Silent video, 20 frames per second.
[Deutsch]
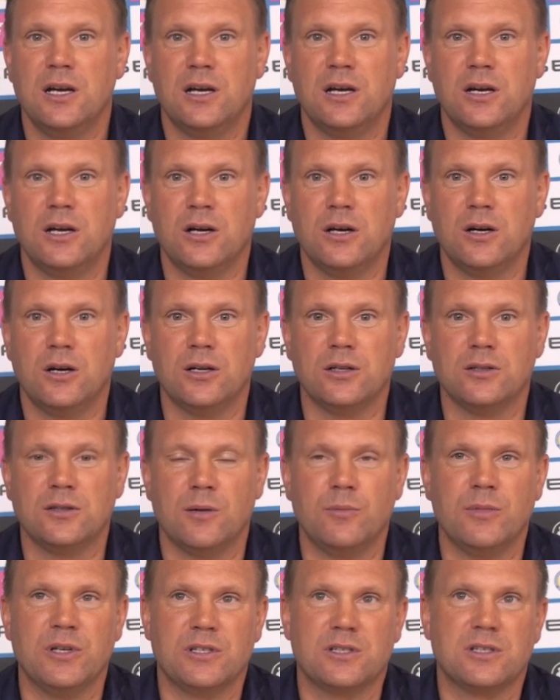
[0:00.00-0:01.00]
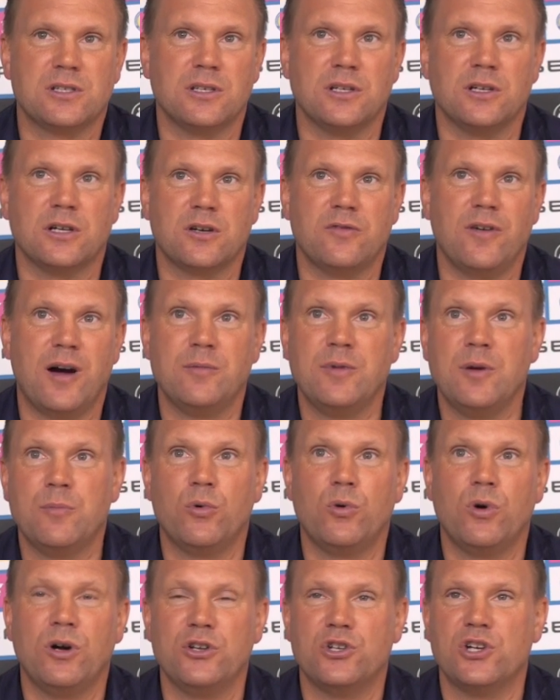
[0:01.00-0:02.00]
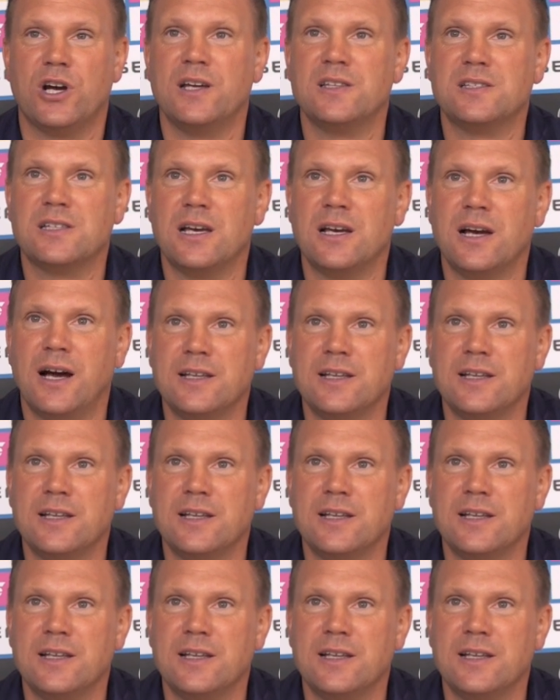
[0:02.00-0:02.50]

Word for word: äh, damit äh, Kwame Bohr nicht eins gegen